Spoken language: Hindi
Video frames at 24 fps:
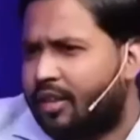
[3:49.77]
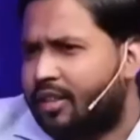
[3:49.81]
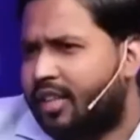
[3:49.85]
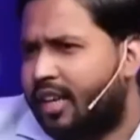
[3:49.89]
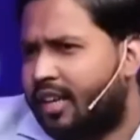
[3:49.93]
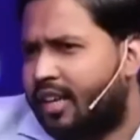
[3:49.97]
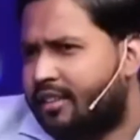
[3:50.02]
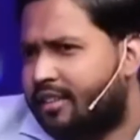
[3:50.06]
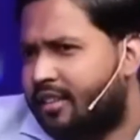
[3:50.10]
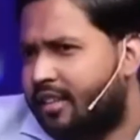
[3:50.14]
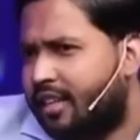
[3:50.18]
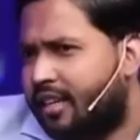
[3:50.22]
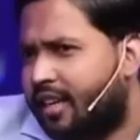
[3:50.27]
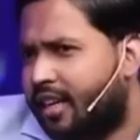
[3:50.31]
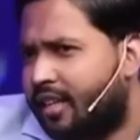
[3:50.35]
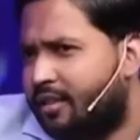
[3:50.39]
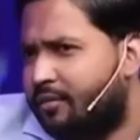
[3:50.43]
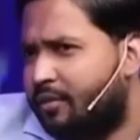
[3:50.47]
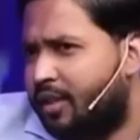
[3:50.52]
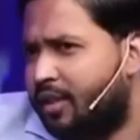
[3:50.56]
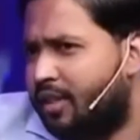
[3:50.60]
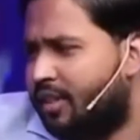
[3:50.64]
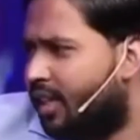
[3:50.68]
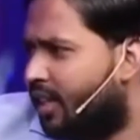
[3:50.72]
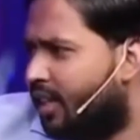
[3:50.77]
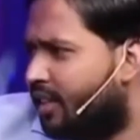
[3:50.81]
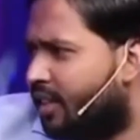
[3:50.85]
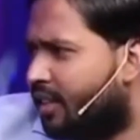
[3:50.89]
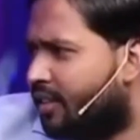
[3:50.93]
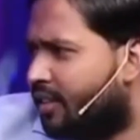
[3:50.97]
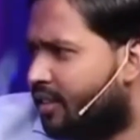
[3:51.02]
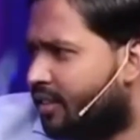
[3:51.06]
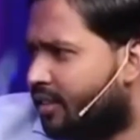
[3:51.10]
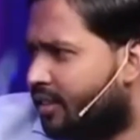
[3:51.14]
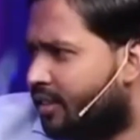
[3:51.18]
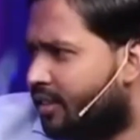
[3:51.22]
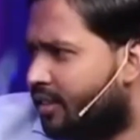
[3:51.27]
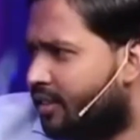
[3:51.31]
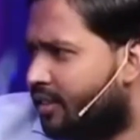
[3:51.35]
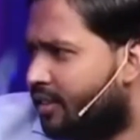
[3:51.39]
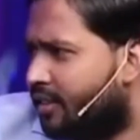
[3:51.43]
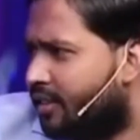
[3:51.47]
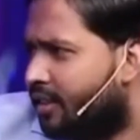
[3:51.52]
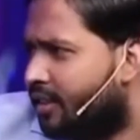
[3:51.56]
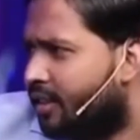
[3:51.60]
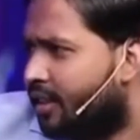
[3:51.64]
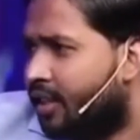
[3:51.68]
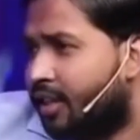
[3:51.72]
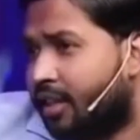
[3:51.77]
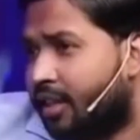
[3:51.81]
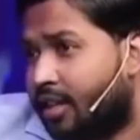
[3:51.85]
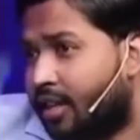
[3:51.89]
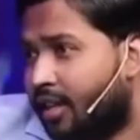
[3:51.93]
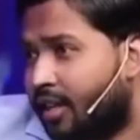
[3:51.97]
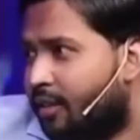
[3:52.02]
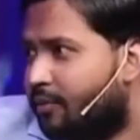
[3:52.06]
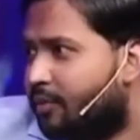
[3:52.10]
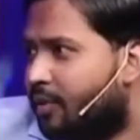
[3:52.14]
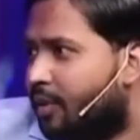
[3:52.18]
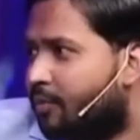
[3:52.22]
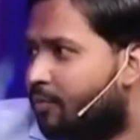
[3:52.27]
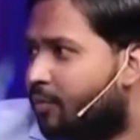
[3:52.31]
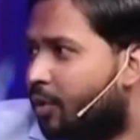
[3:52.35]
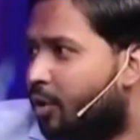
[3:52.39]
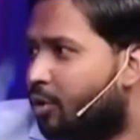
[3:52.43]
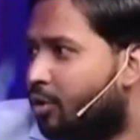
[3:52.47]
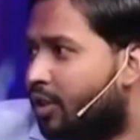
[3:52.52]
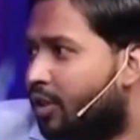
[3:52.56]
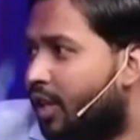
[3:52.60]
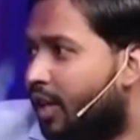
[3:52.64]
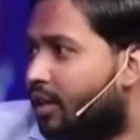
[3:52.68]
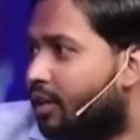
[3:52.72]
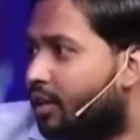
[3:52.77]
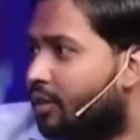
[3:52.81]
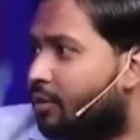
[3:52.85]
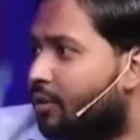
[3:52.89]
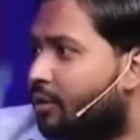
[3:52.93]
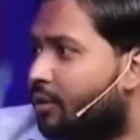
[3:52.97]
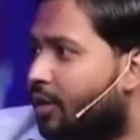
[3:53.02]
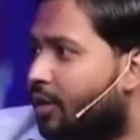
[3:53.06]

हथियार से एक आदमी की जान जा सकती है हाँ। कलम से बहुत ताकत